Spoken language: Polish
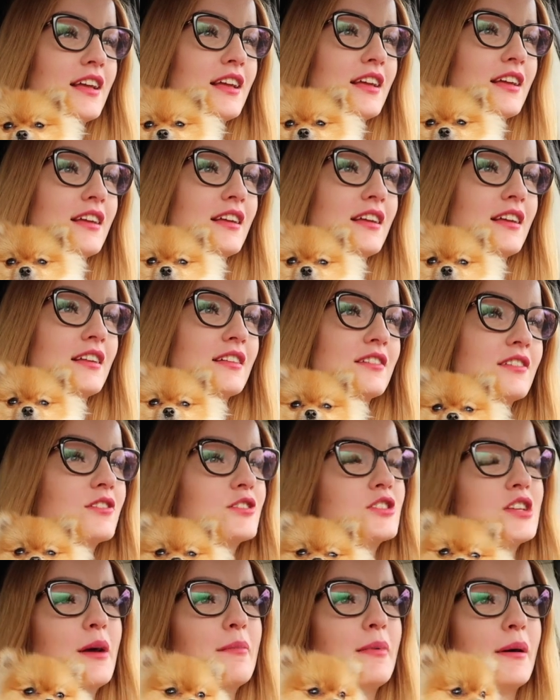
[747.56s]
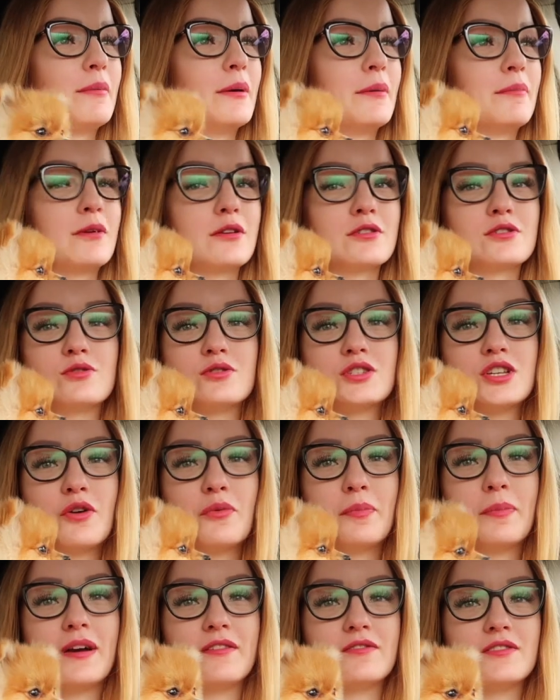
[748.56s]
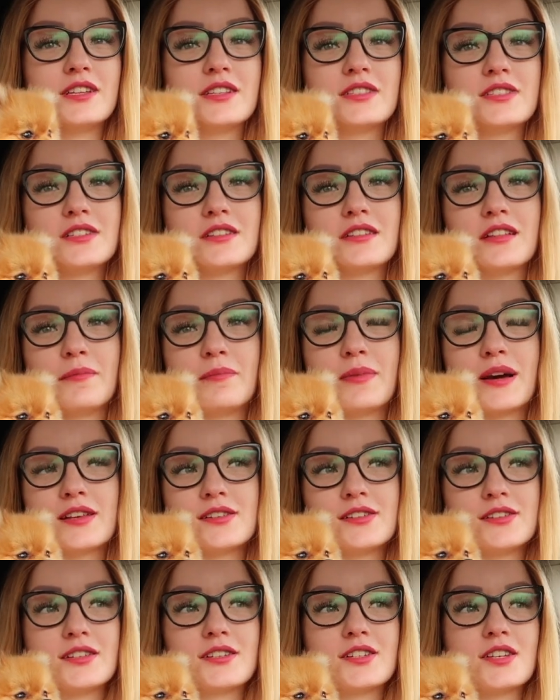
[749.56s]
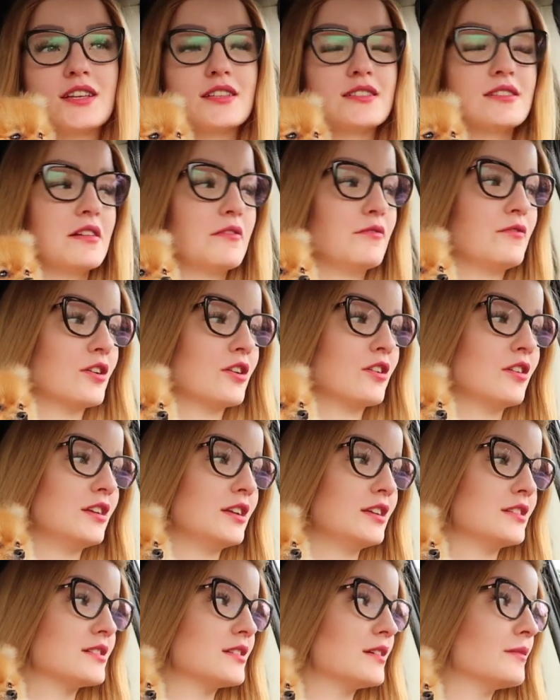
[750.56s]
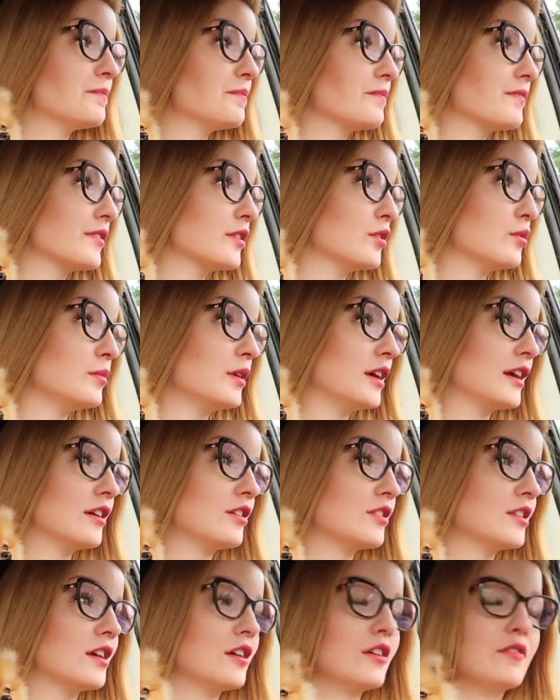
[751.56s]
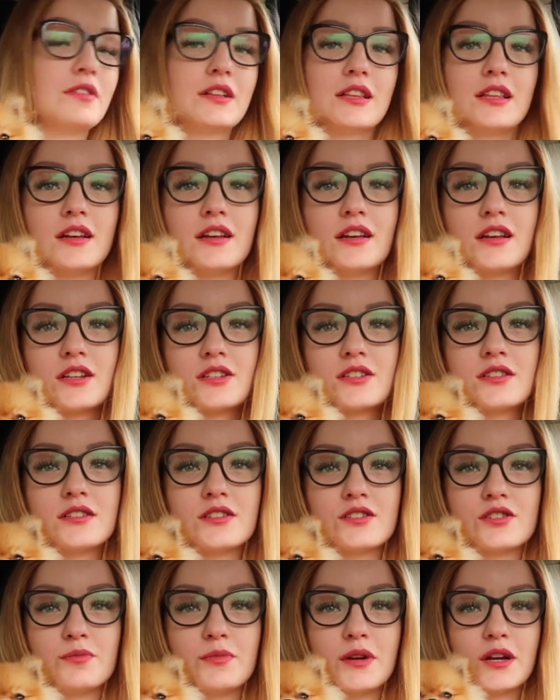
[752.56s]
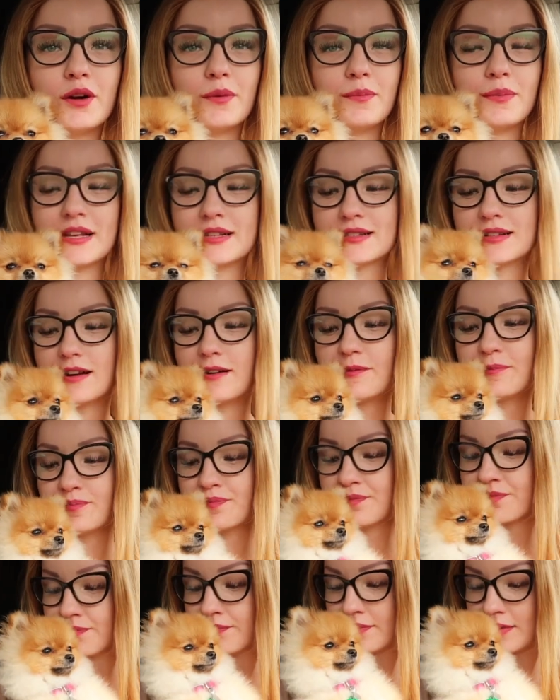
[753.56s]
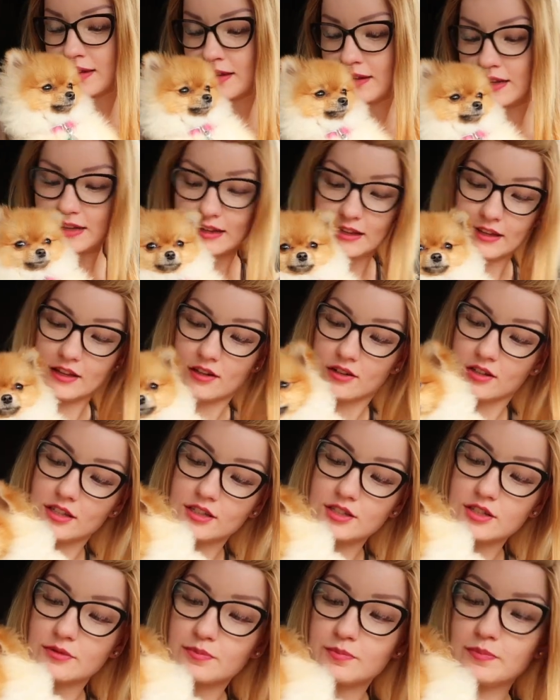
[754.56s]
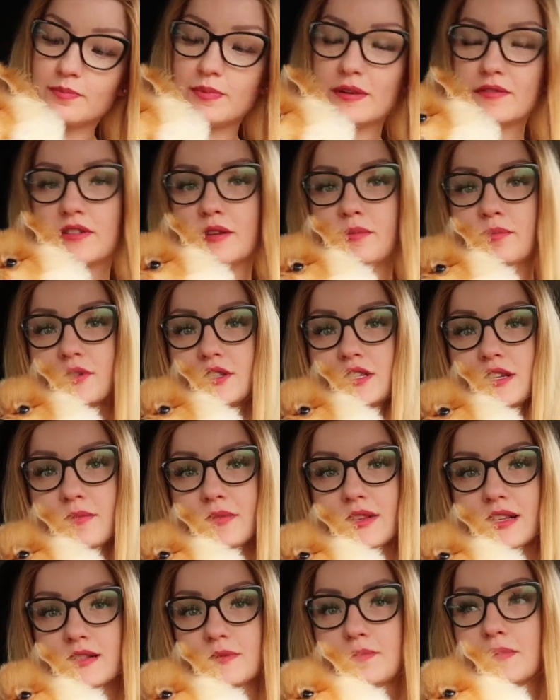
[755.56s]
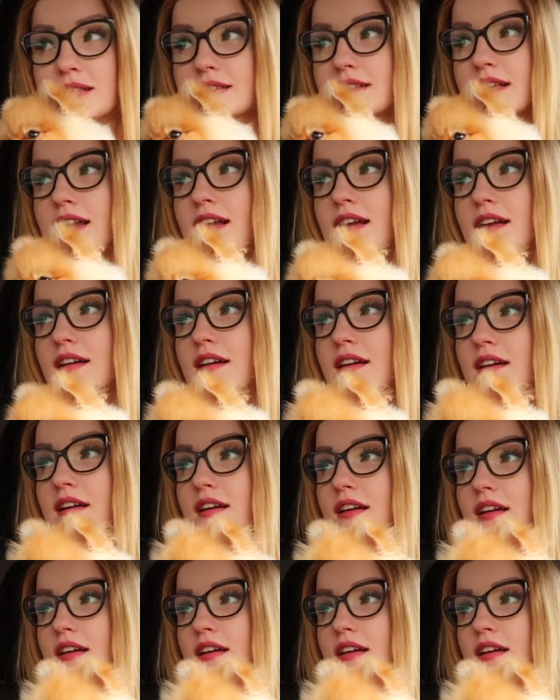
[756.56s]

e, no trzeba po prostu się upewnić, tym bardziej, że jestem w okolicy tu mojego tego weterynarza, znaczy mojego pieska. No i dziś pewnie pójdziemy na spacerek.